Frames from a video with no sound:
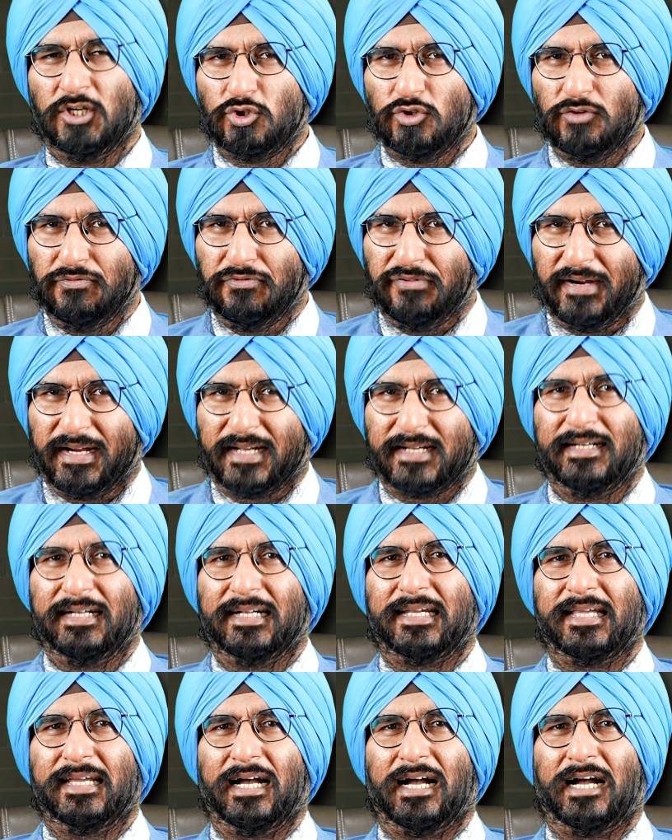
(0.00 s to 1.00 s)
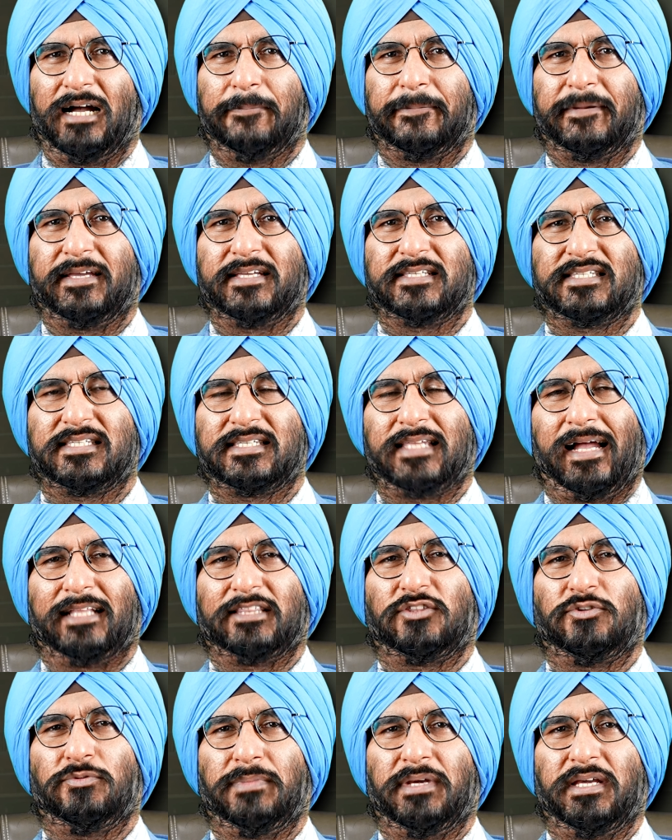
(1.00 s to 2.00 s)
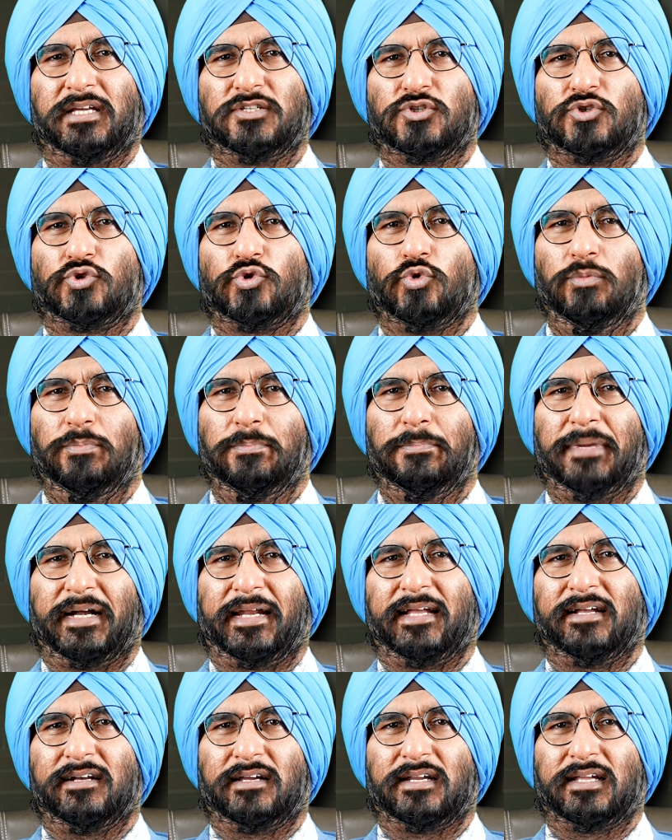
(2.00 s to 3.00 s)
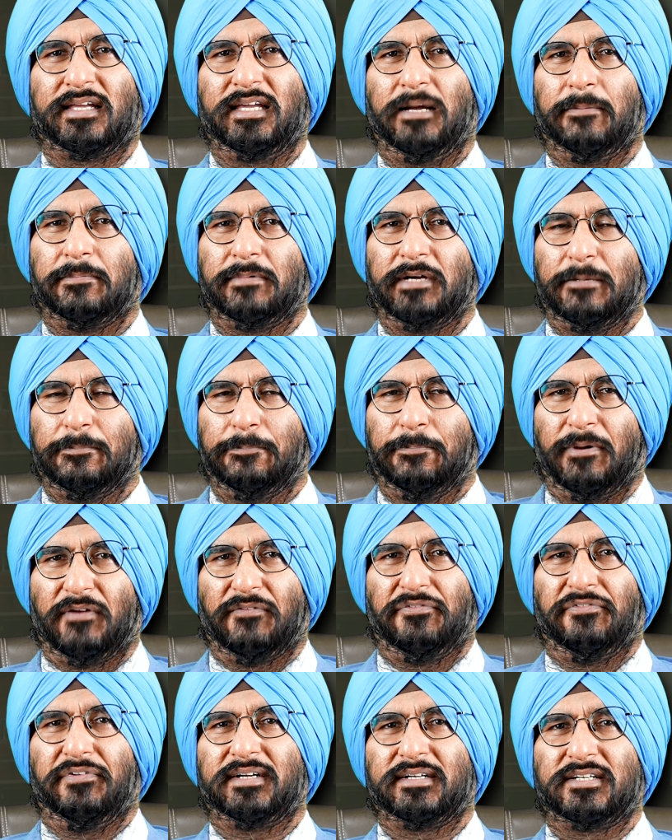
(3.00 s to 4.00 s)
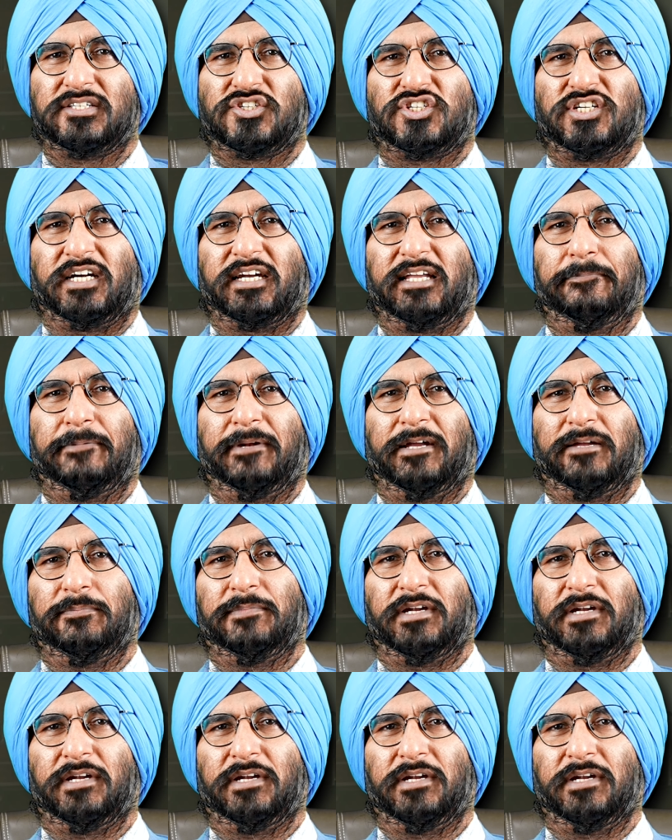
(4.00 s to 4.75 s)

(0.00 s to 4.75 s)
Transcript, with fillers: तो फैकल्टी आपके साथ में जूम मीटिंग करके आपका एक परफेक्ट स्टडी प्लान